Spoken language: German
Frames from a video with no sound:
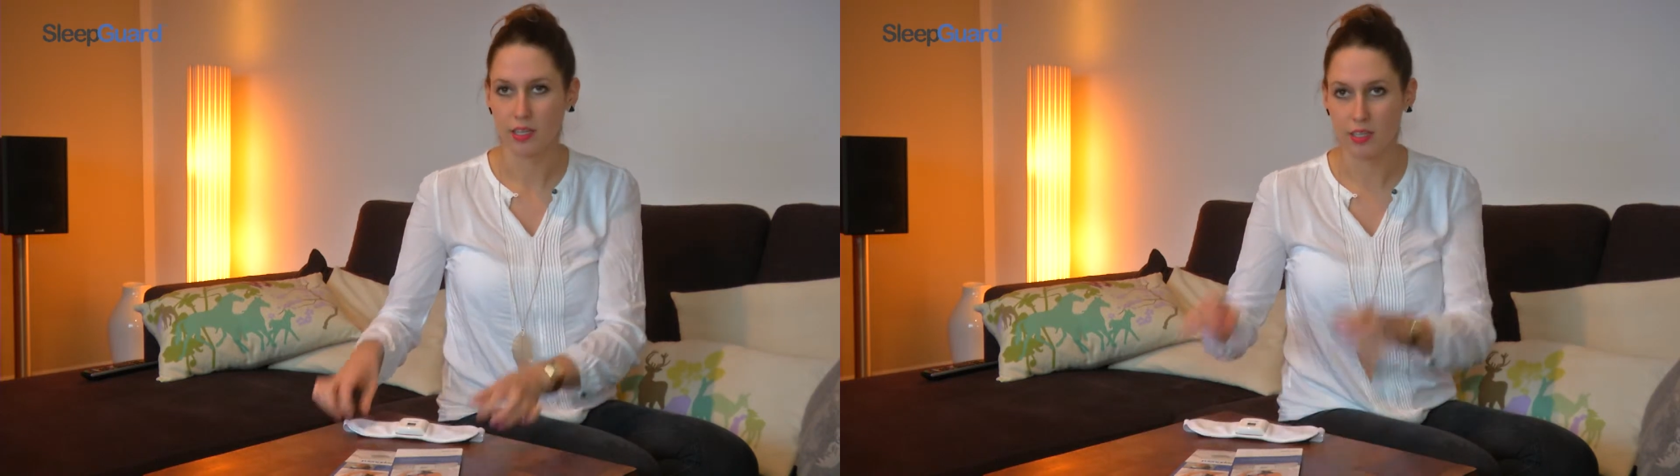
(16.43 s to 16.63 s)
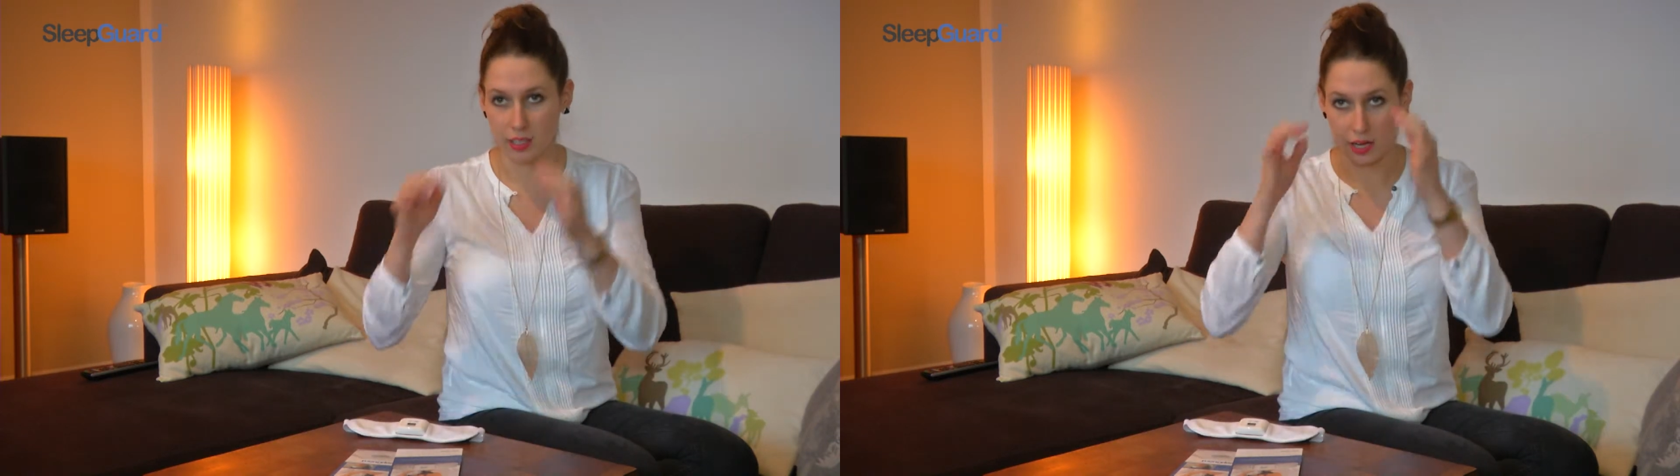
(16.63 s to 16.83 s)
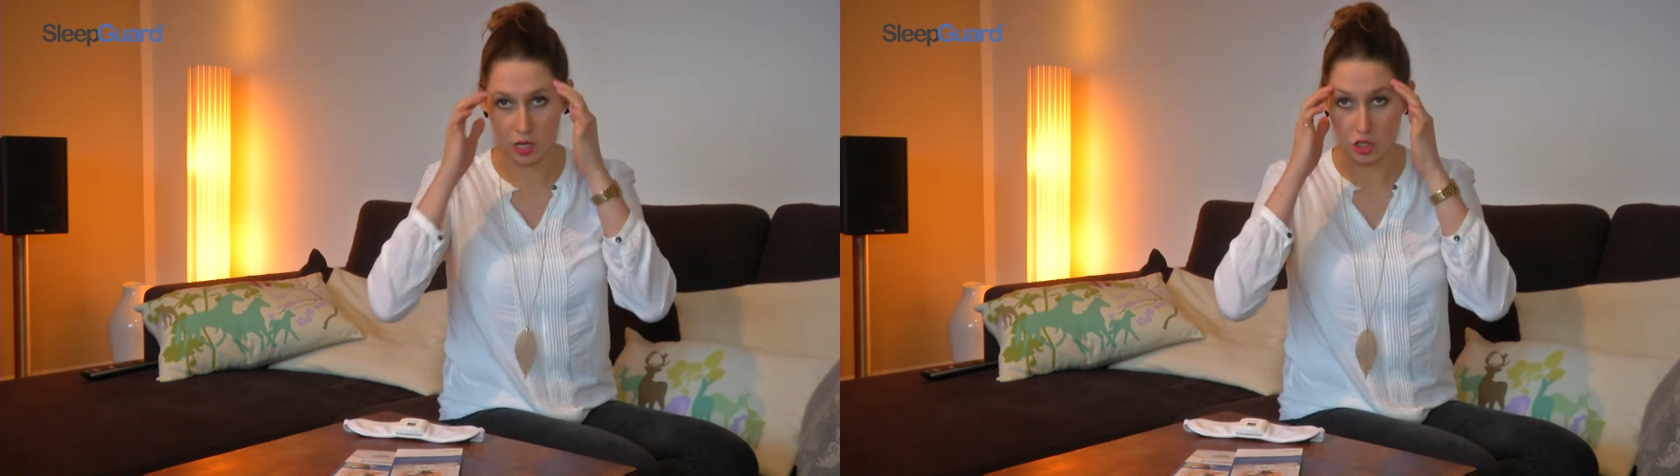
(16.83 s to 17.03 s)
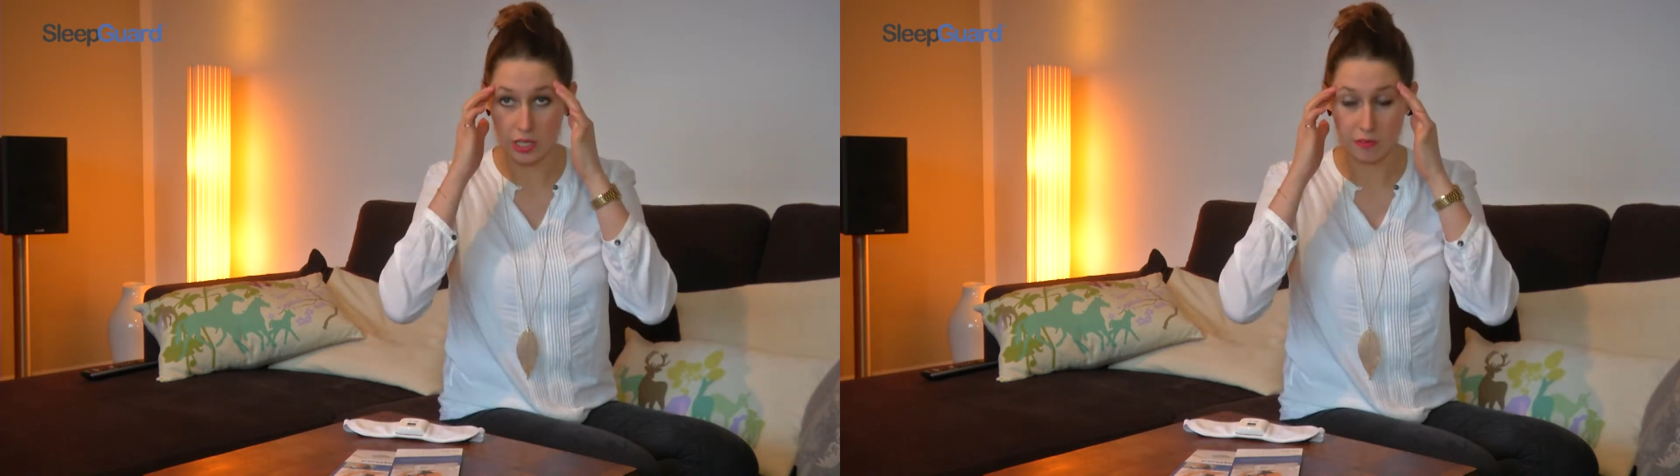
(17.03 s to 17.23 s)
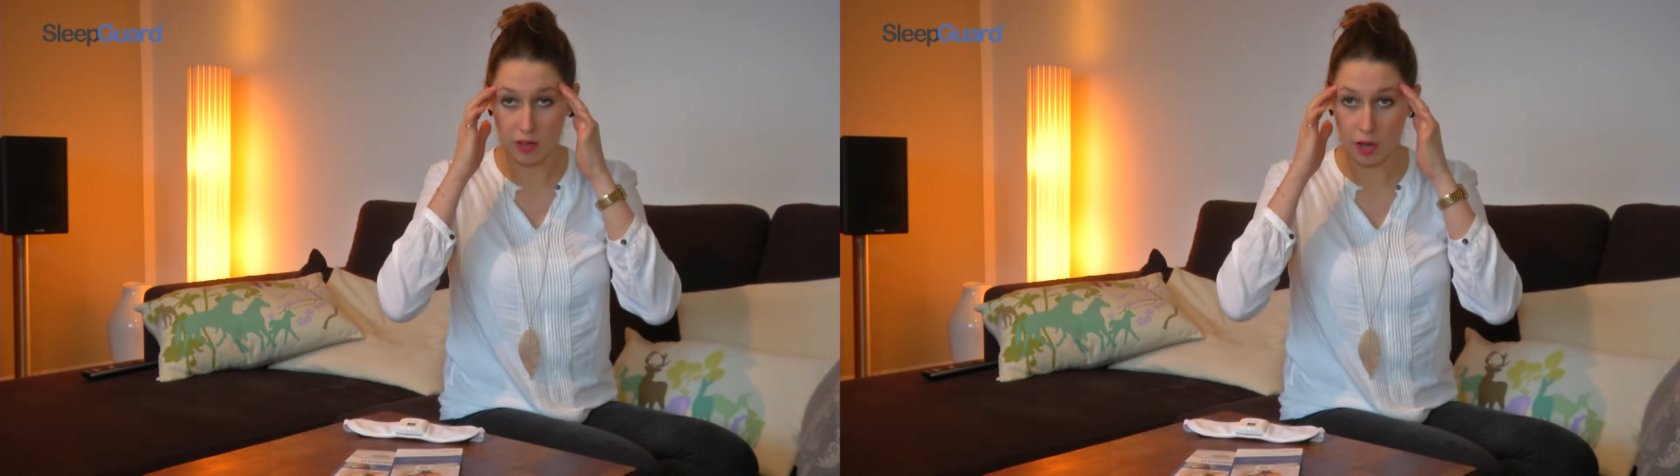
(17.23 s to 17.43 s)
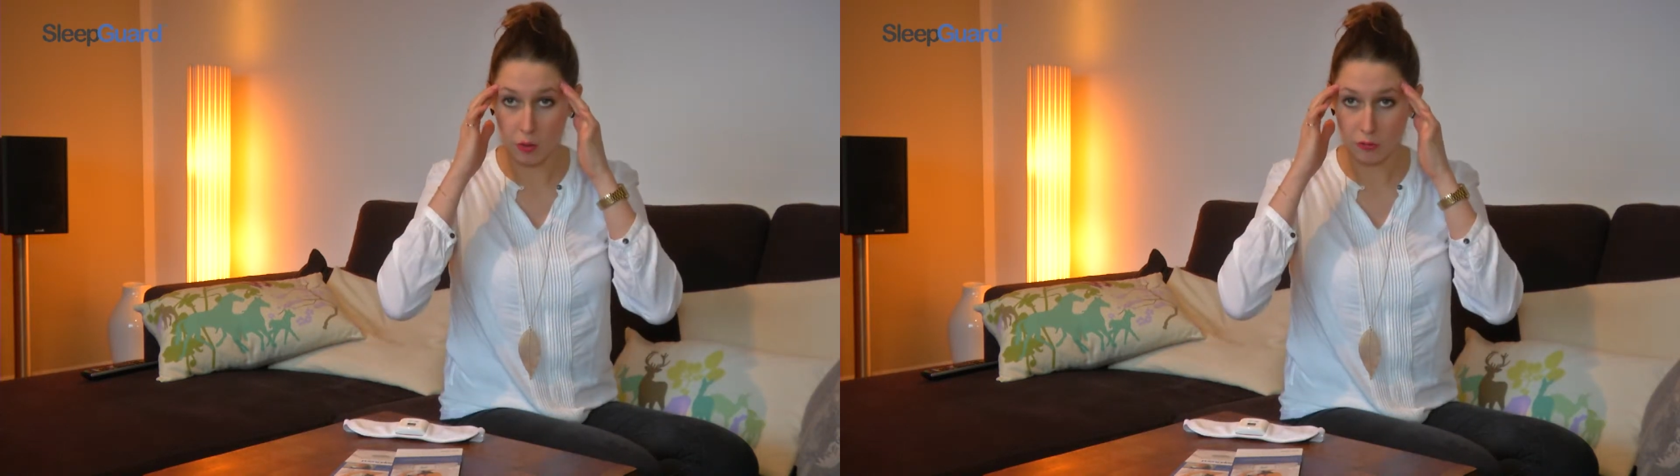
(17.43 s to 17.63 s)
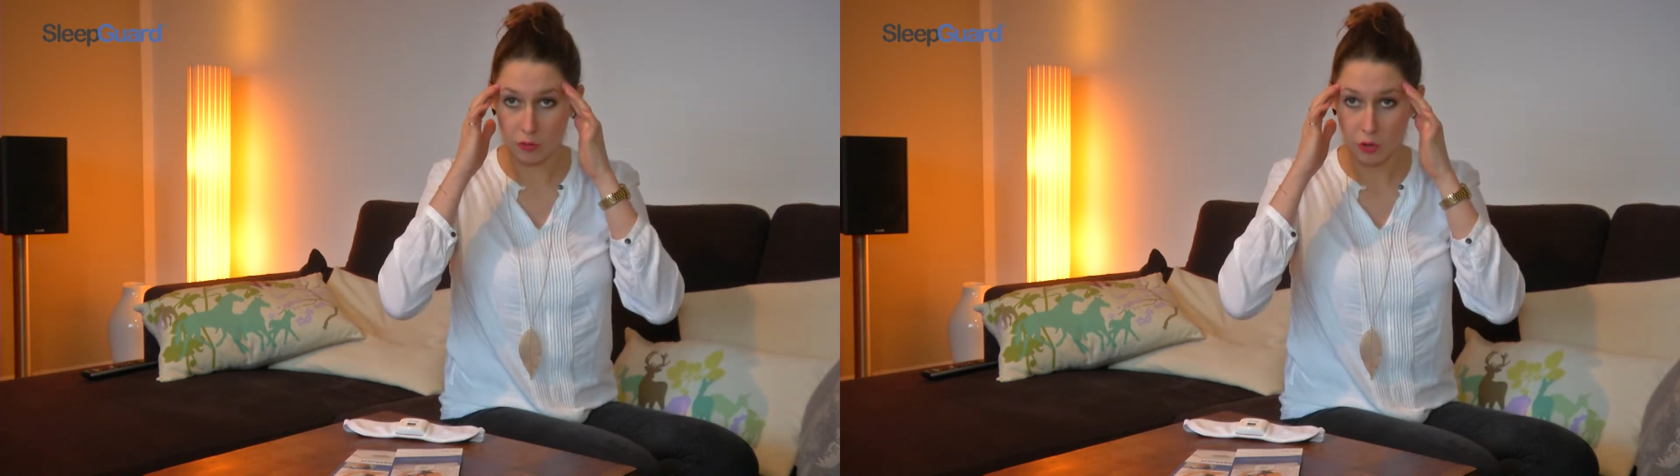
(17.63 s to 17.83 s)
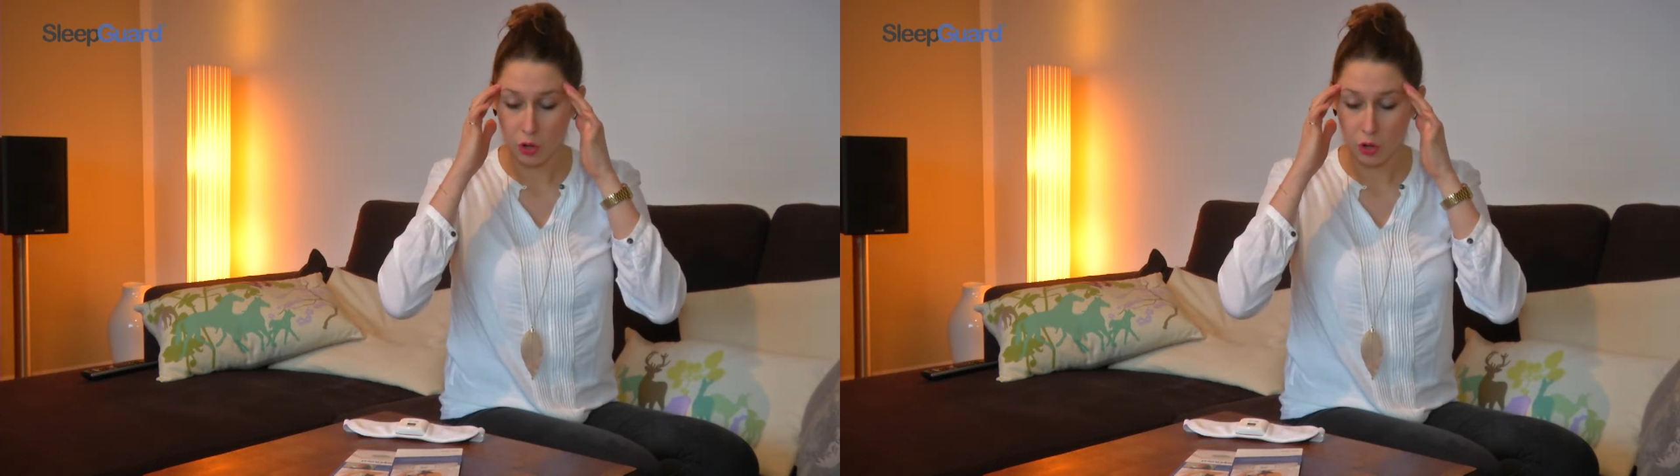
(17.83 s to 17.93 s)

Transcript: liegen an der Schläfe auf.